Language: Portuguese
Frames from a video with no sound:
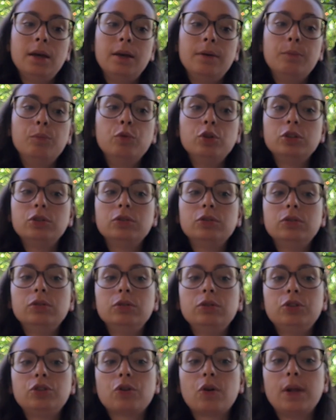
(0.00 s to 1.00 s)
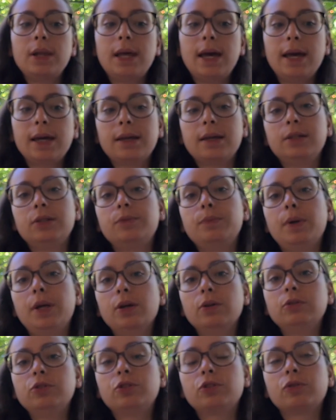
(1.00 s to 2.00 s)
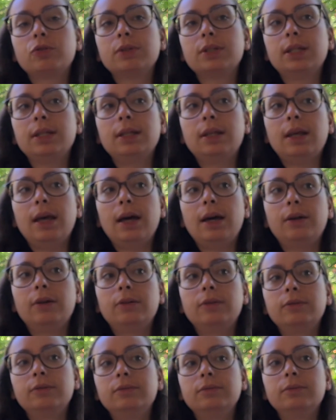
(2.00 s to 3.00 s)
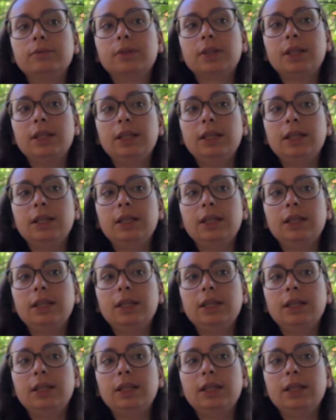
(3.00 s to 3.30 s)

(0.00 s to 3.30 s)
Muitos colegas meus consideram